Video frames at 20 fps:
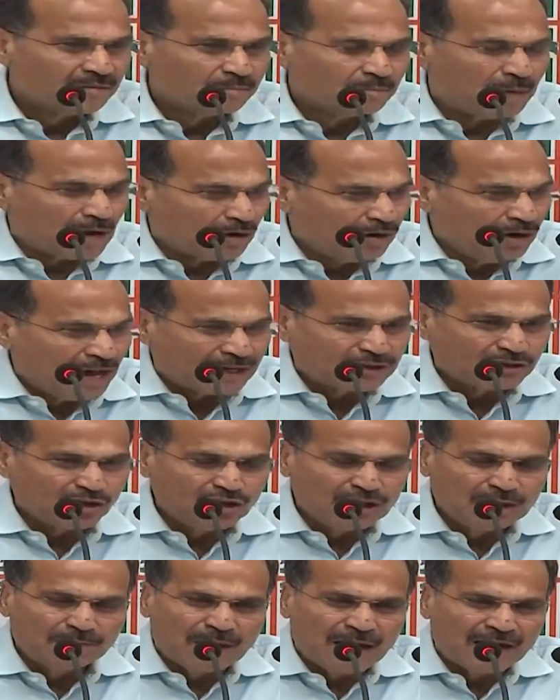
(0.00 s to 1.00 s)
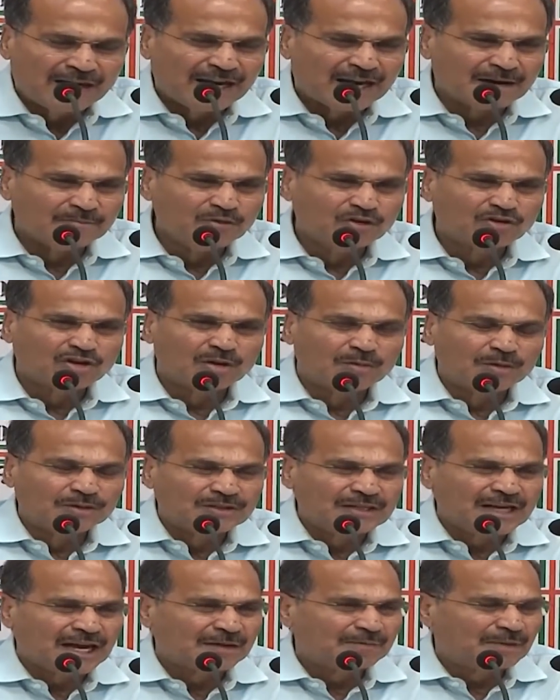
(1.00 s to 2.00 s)
ভালো লাগতো যদি বাংলার
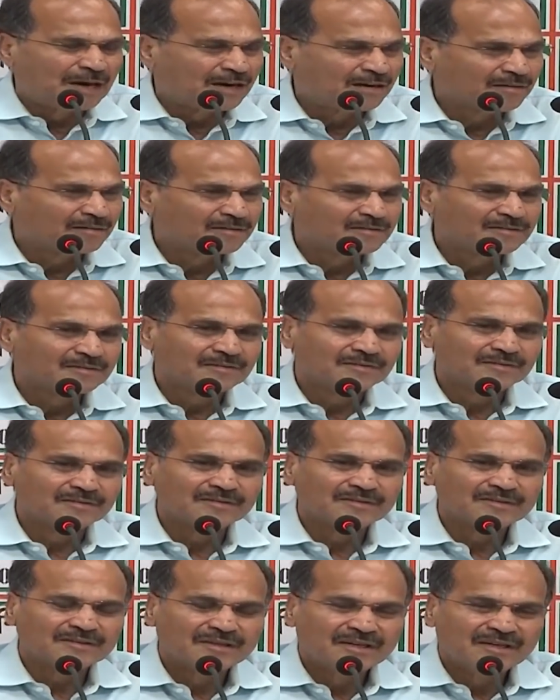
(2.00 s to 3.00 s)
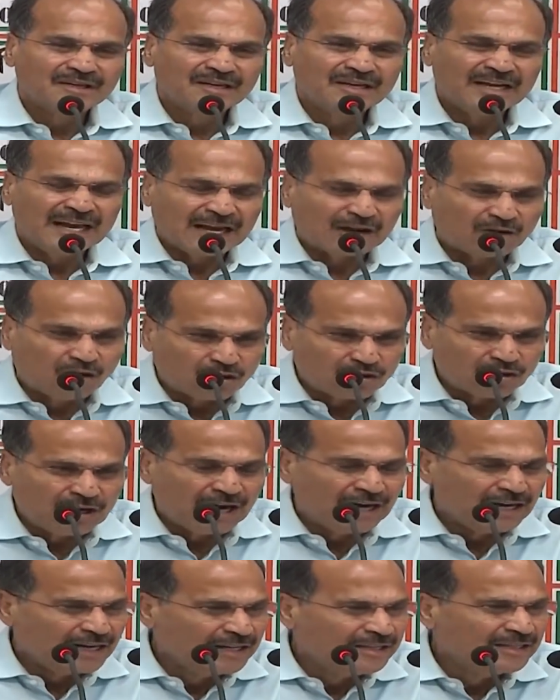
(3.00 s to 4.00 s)
মুখ্যমন্ত্রী একবার এ
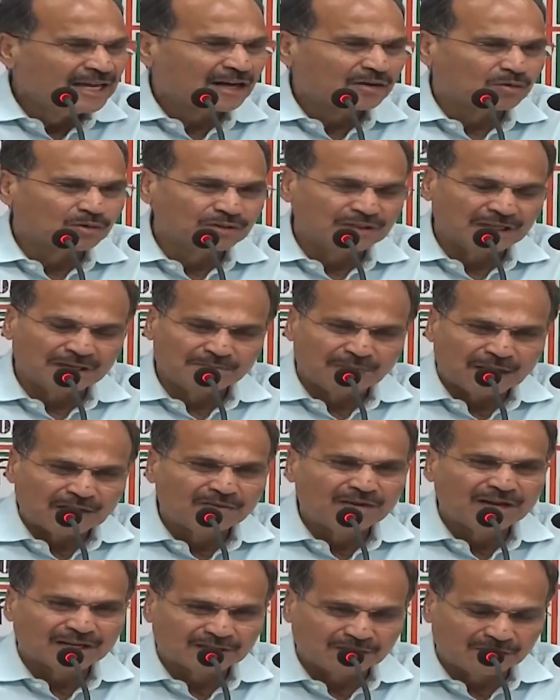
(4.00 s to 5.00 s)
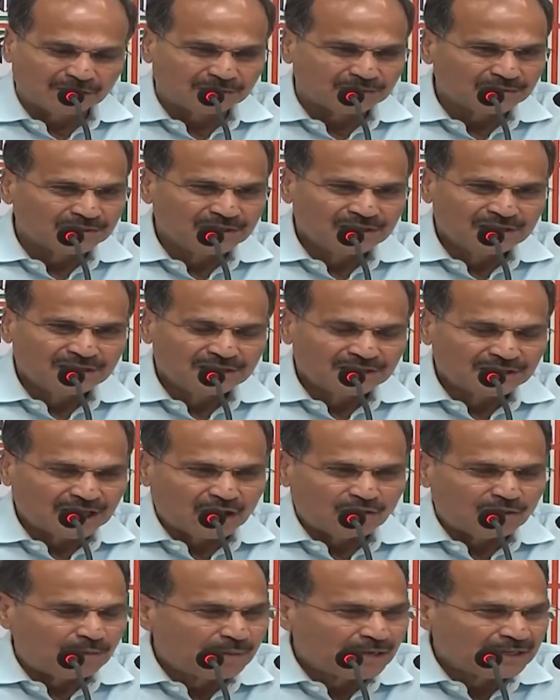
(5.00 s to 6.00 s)
ঘটনার নিন্দা করতেন ভালো লাগতো
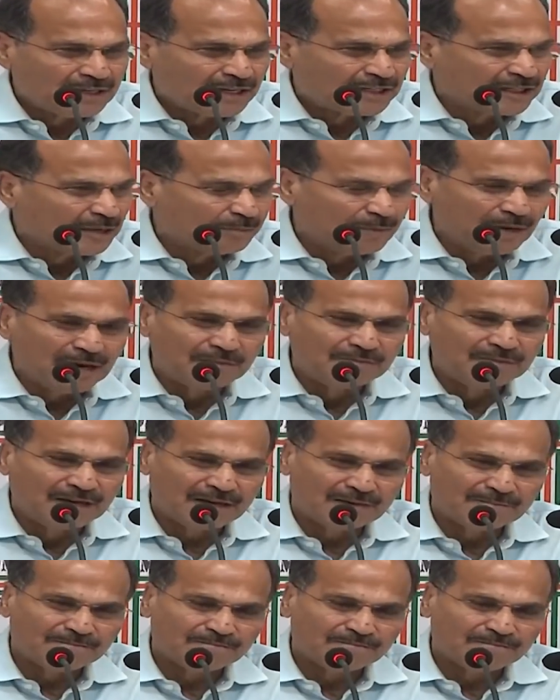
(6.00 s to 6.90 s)
তাও আমরা দেখতে পেলাম না